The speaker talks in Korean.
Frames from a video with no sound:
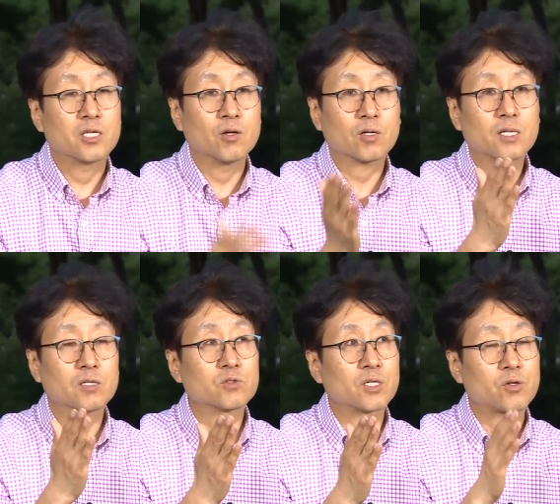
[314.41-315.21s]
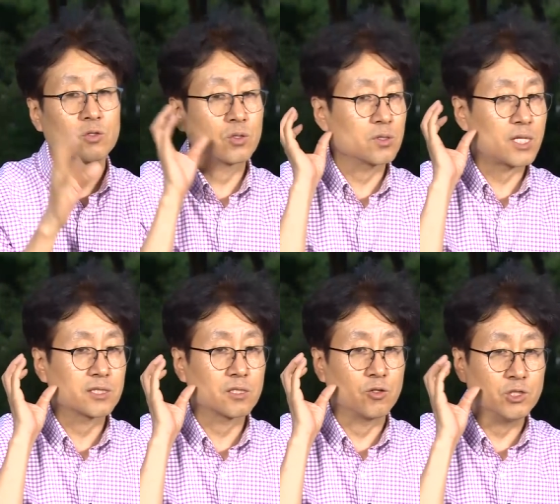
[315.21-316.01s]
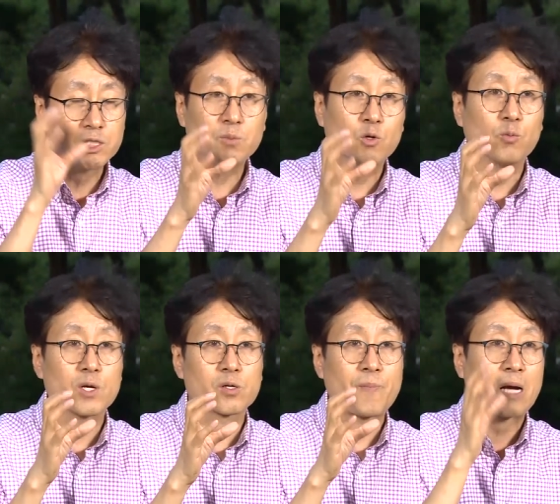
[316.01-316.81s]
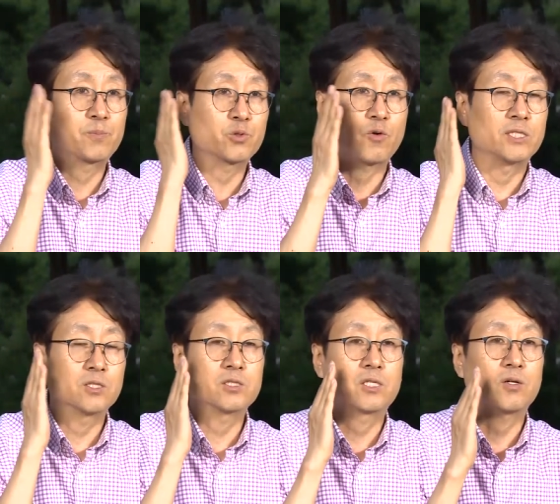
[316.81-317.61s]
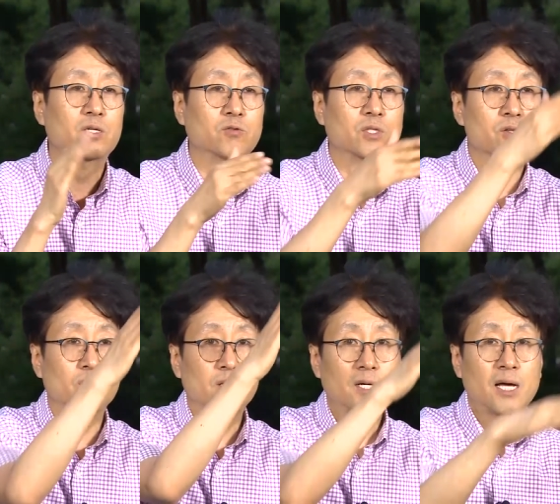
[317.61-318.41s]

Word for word: 기억하고 나서 어떤 사실을 열심히 공부해서 100% 완전히 기억하고 나서